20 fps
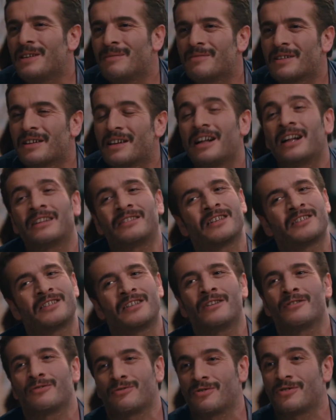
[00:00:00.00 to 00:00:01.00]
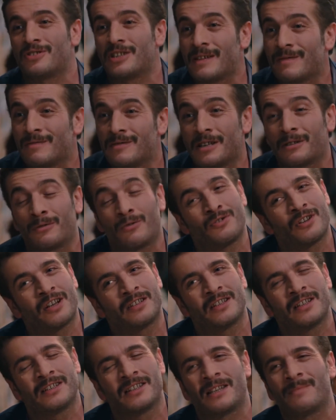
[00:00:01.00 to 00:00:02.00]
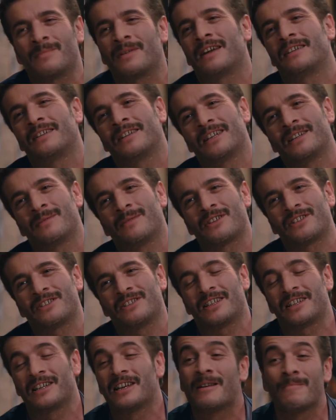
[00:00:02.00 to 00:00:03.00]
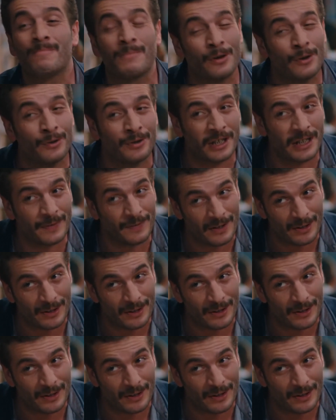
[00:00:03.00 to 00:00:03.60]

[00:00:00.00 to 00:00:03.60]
filmler, halk da sağ olsun sevdiler, kucakladılar, barlarına bastılar. Ben onlara